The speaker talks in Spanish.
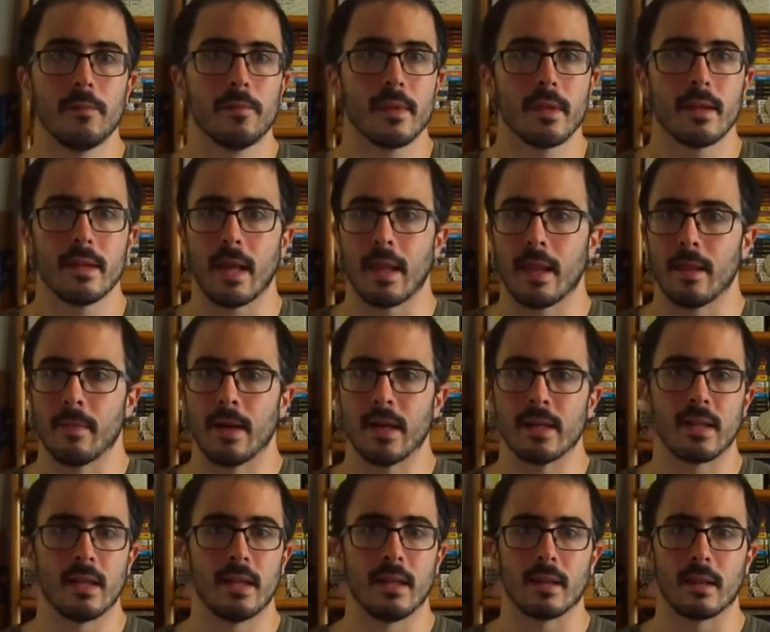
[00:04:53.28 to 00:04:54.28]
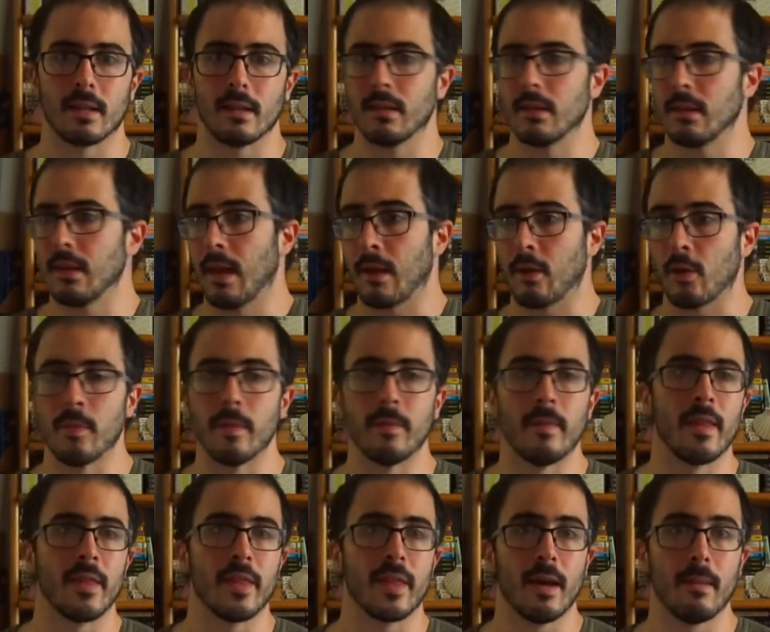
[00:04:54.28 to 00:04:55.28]
y además la
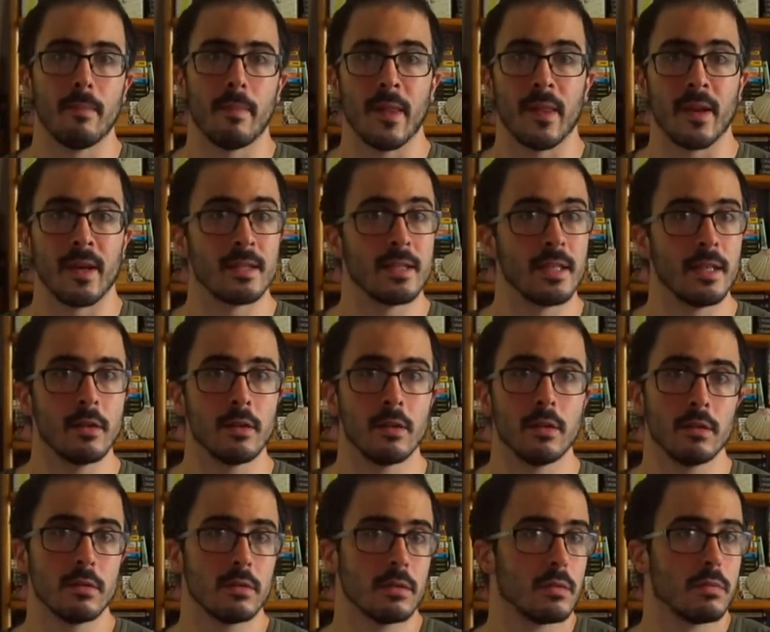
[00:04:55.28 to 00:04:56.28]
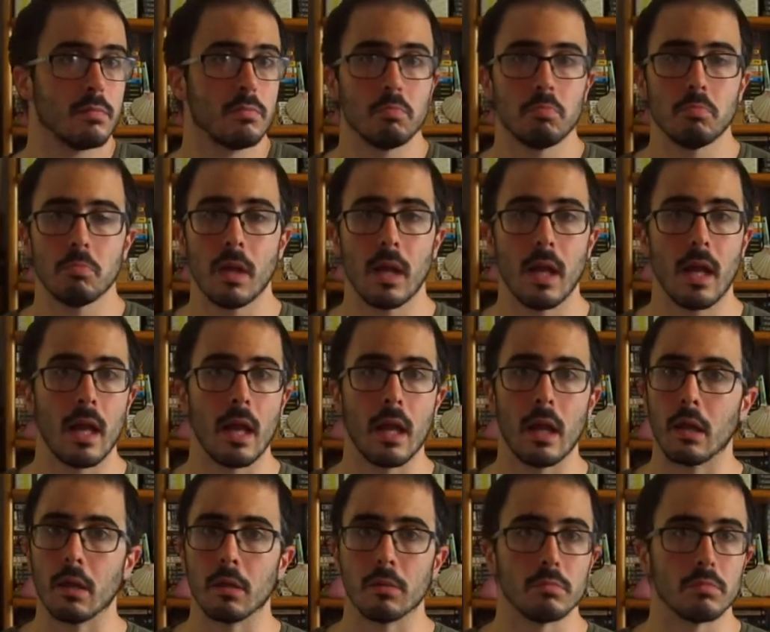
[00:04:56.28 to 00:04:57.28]
convivencia padres-hijos
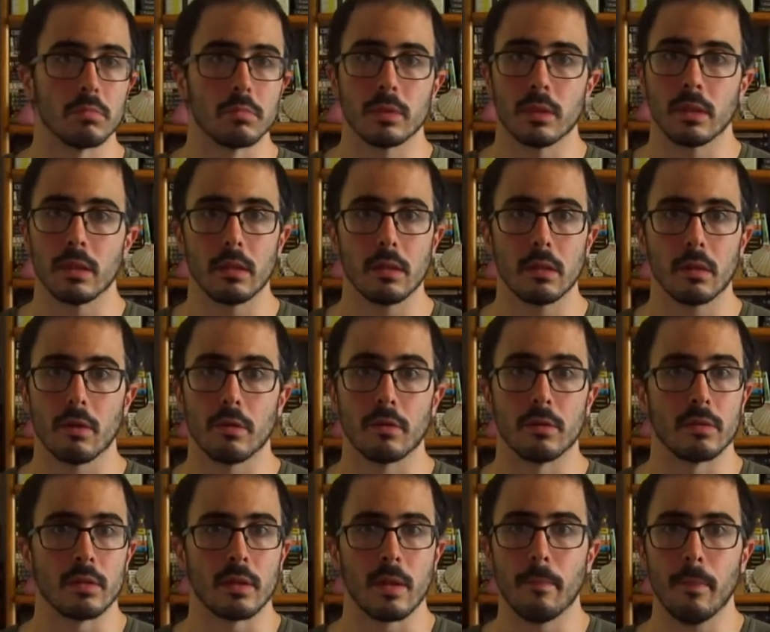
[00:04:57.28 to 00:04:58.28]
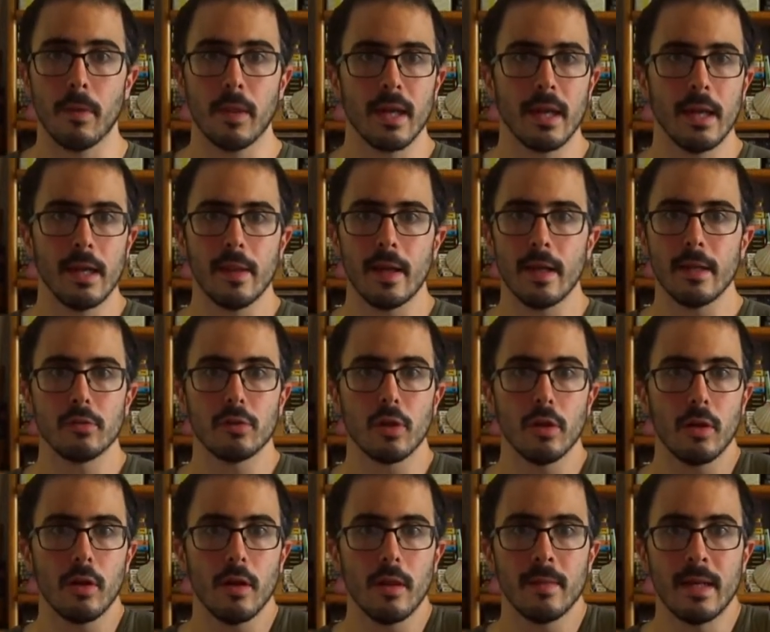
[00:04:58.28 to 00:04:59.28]
em, con tiempo de calidad y
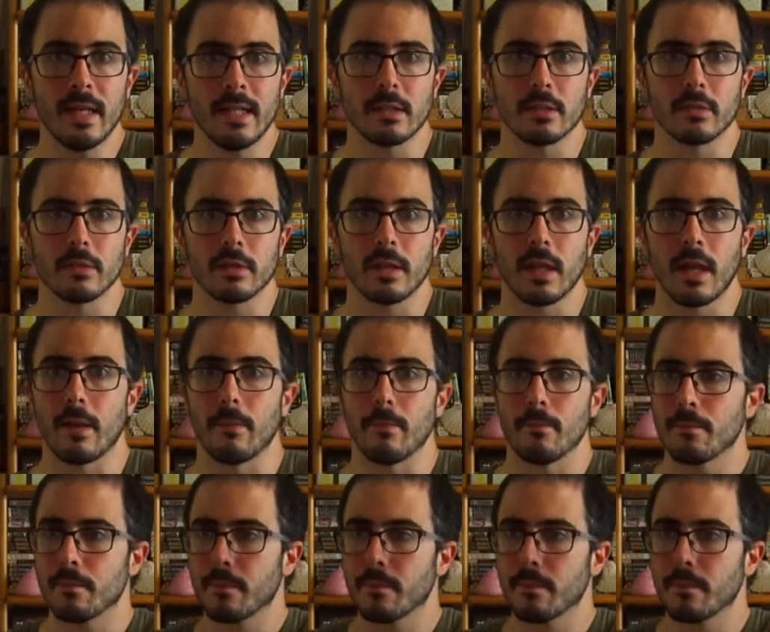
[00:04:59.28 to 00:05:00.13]
todo lo demás. O sea,